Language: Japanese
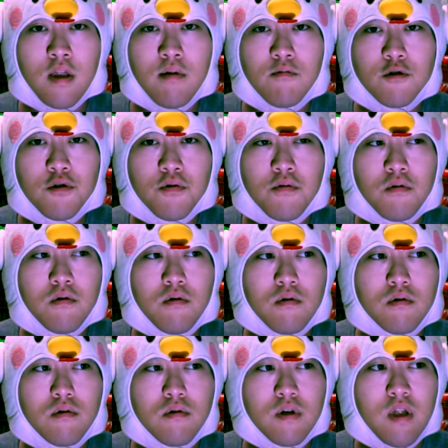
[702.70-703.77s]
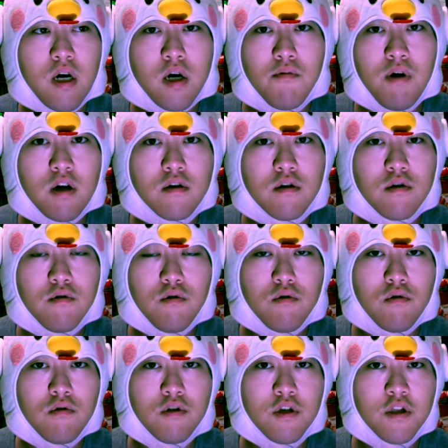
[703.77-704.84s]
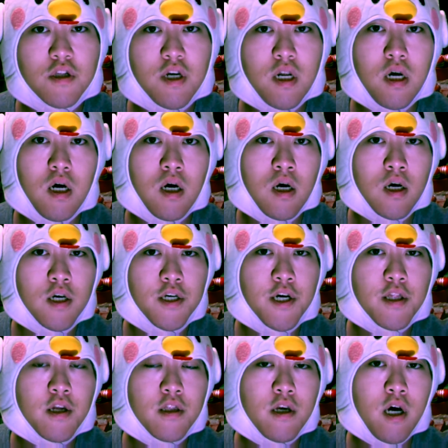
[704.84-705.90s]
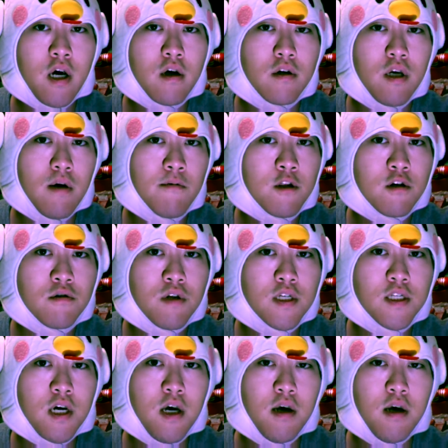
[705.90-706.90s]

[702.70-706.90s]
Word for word: でもその行動でなんか悪い方向に行ったら嫌なんで、はい、やめてくださ